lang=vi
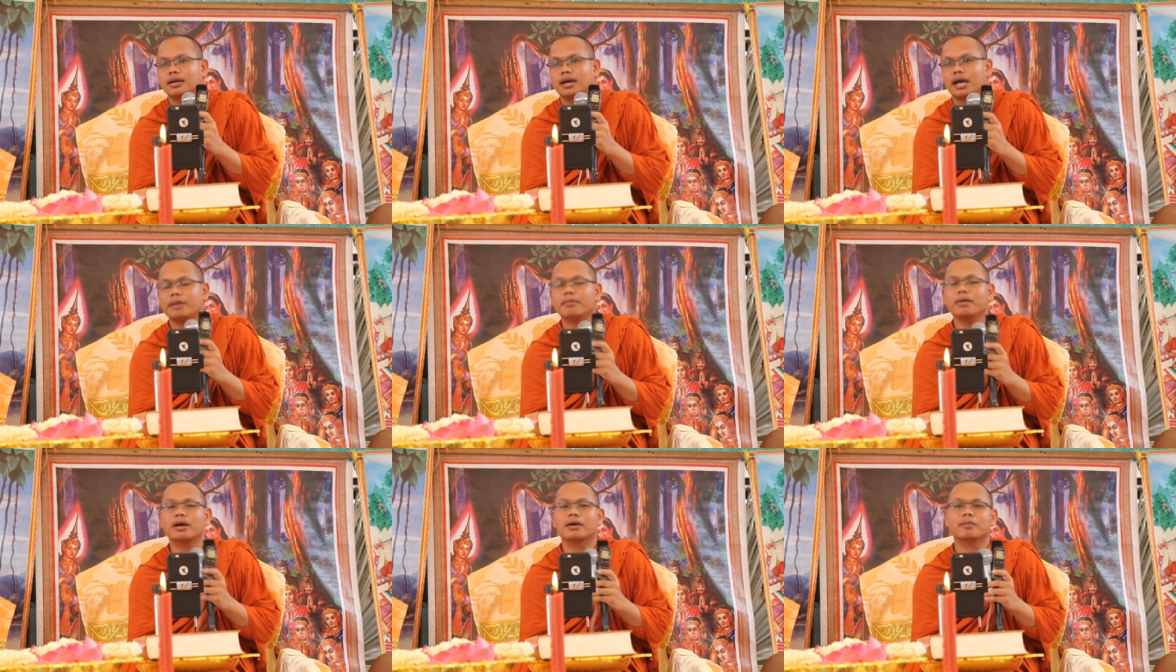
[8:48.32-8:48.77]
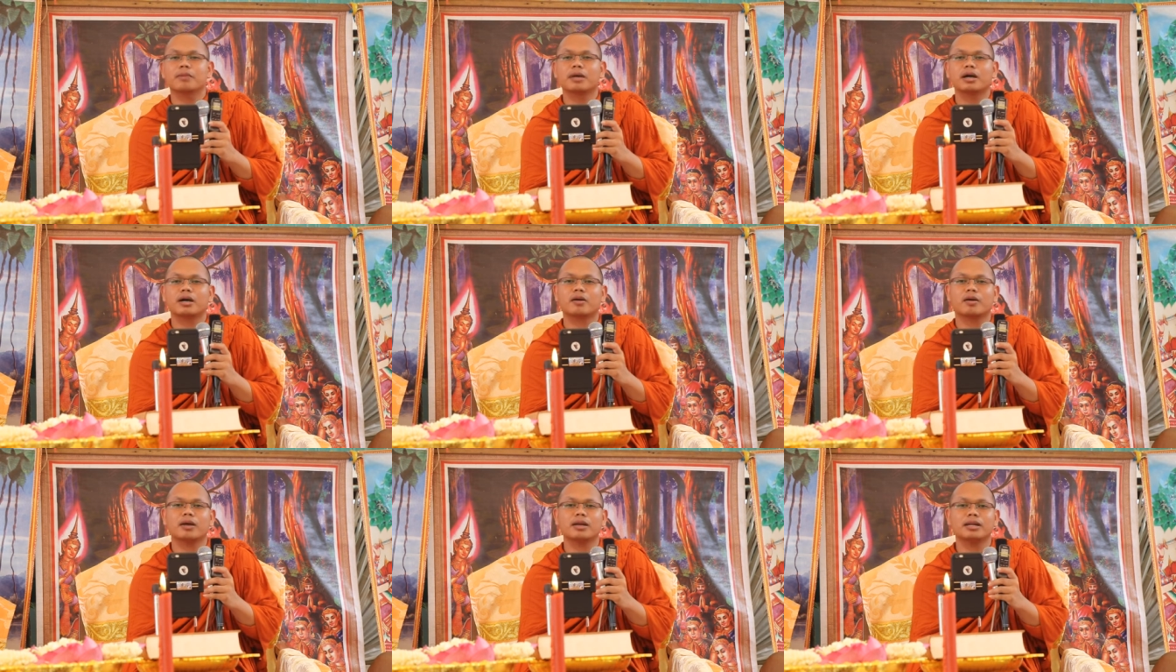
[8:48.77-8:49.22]
hay
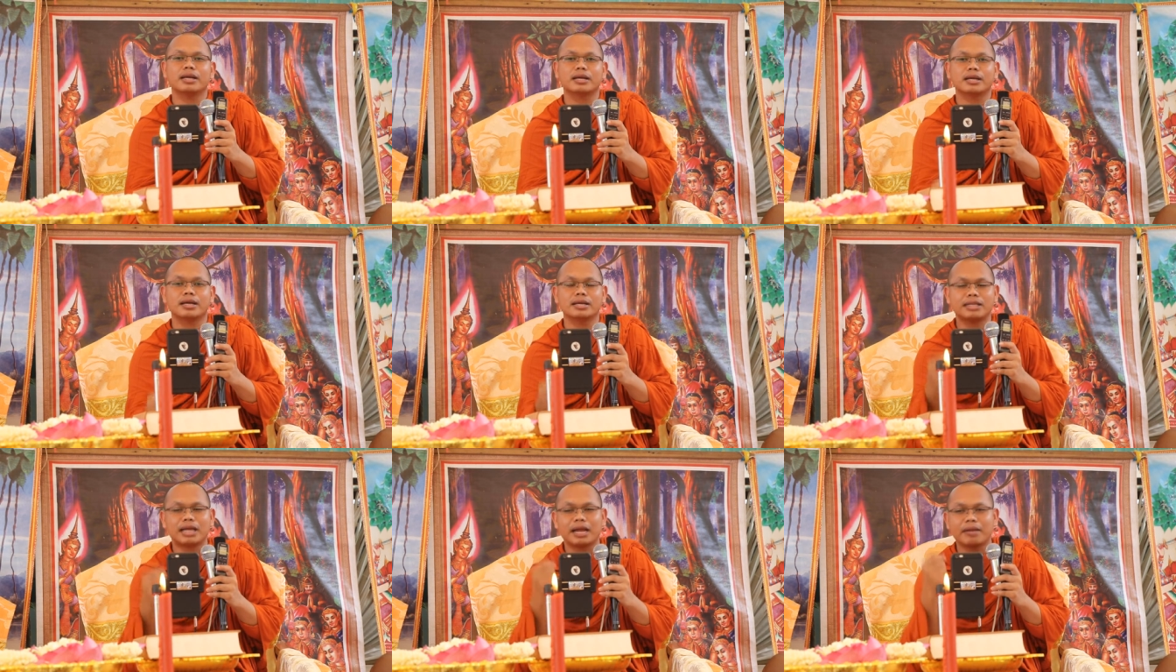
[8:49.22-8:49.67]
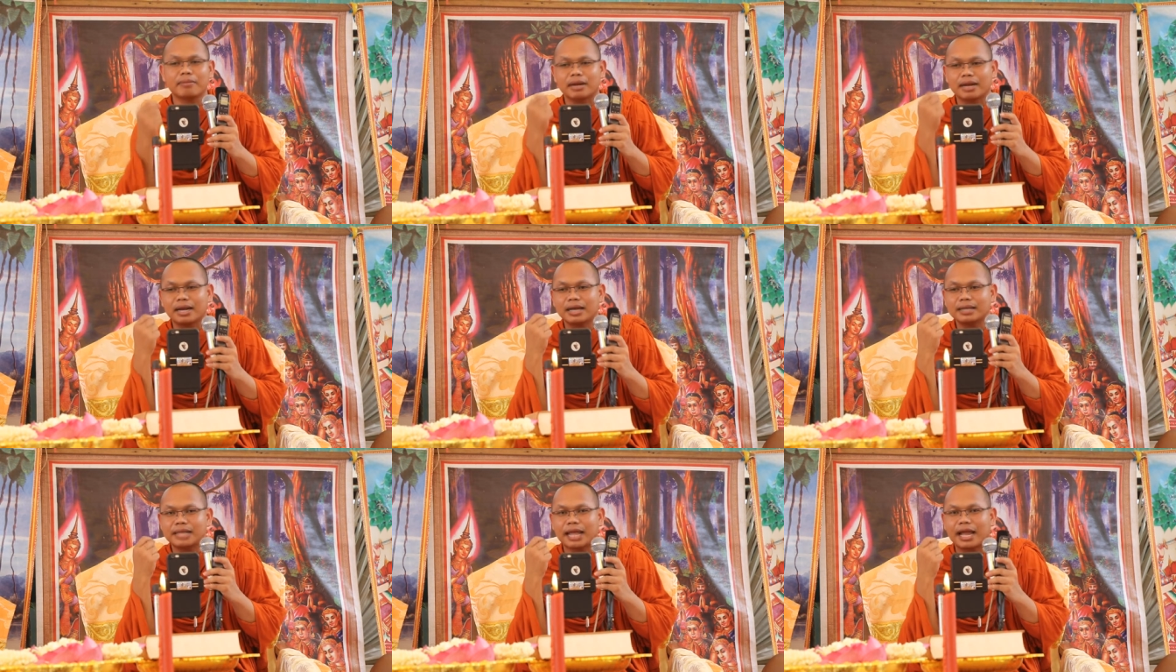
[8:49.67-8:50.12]
bà con ta kết tham
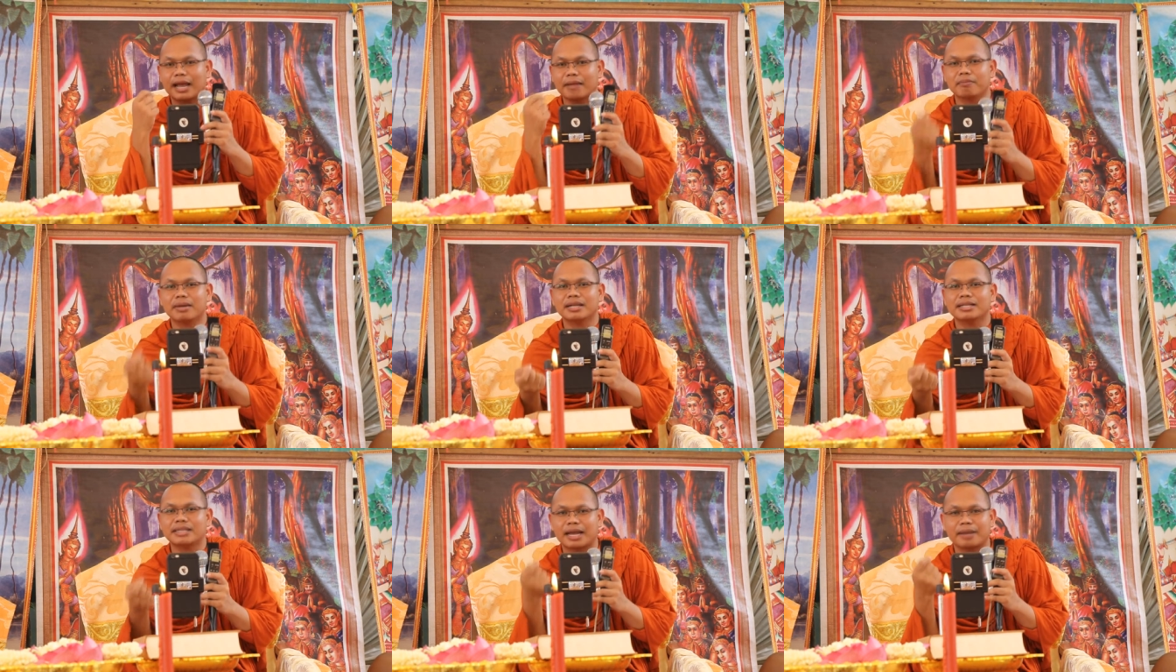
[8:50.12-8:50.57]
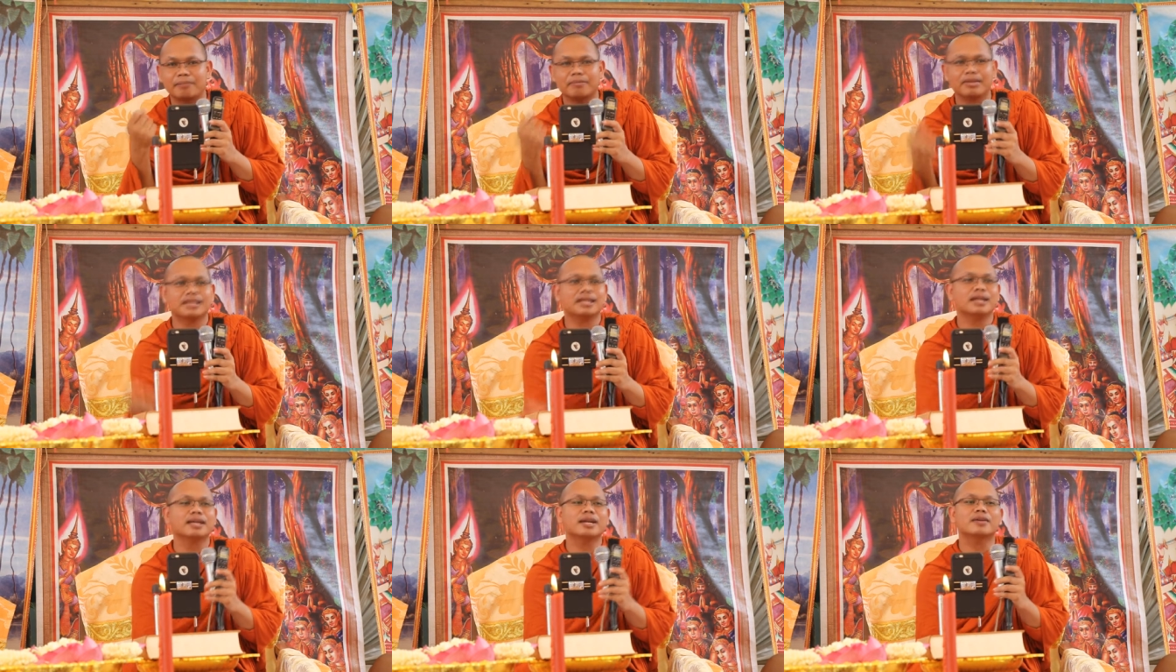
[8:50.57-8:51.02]
mình đang thầm
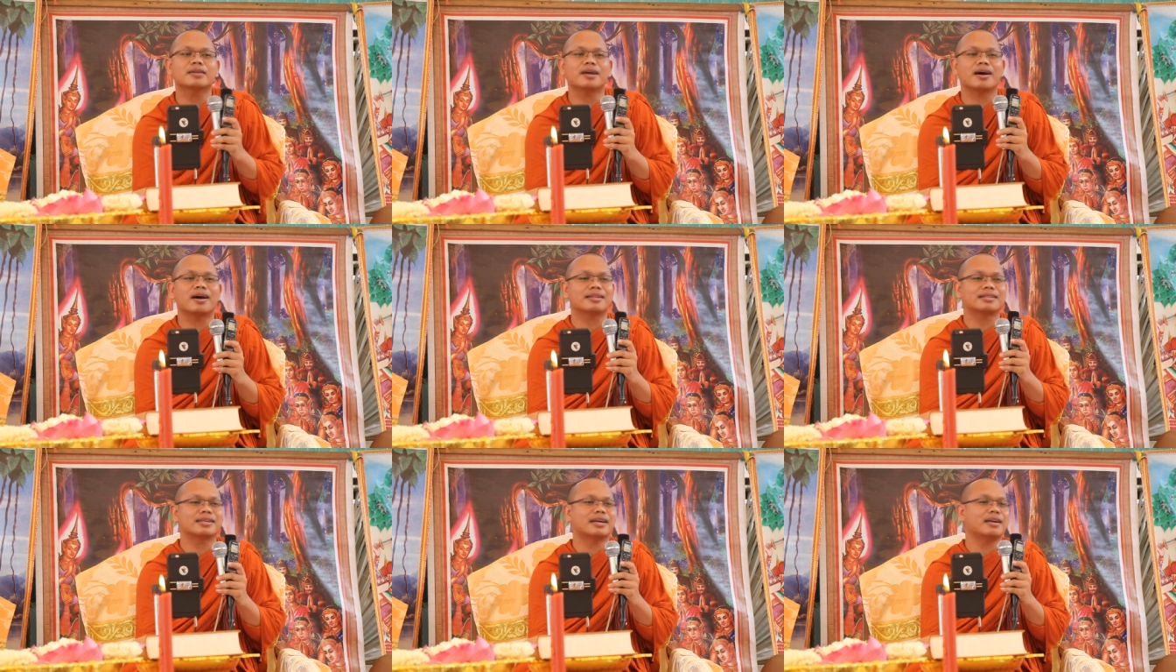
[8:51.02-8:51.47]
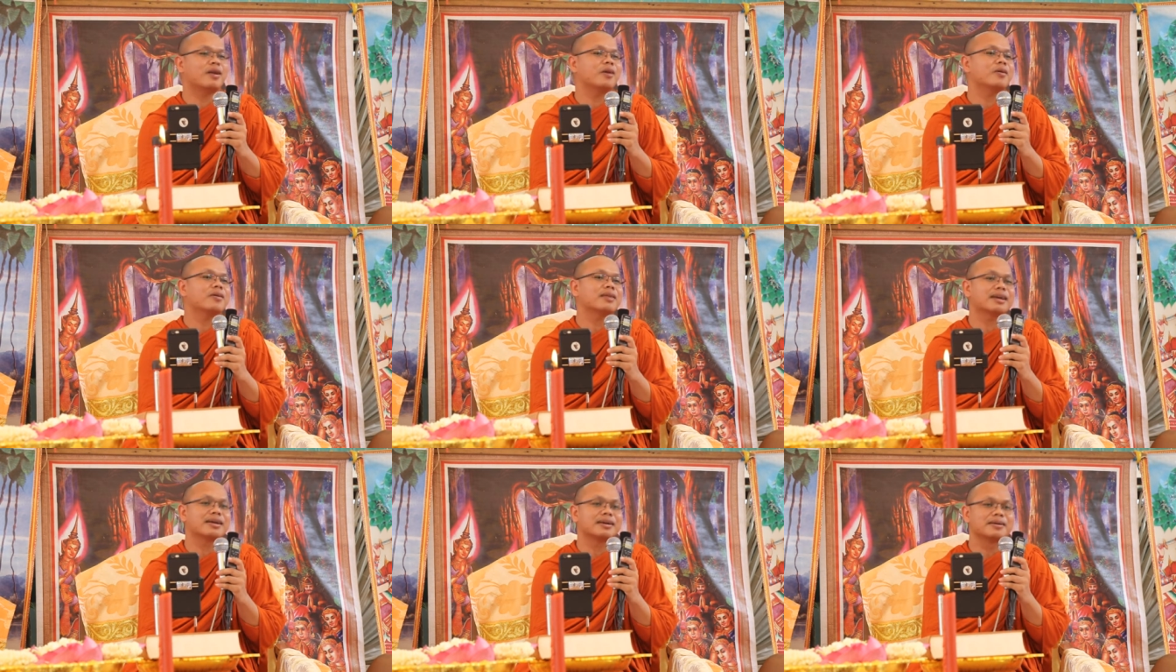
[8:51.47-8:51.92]
ấy đang đâu ta ăn chè
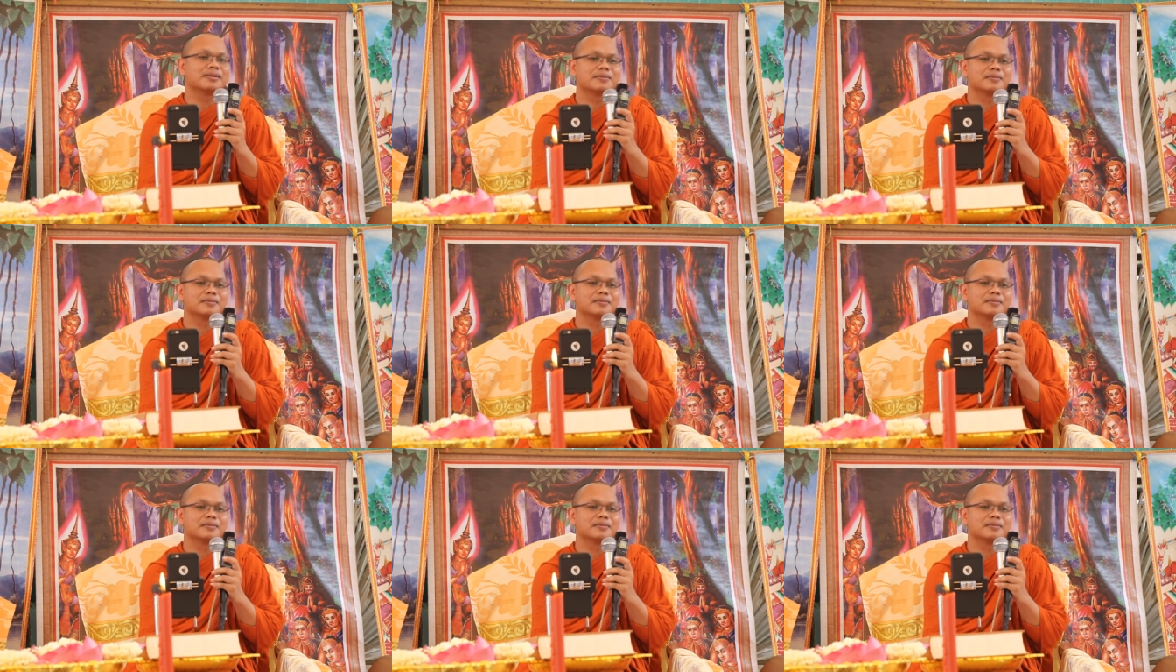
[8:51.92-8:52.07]
lột nè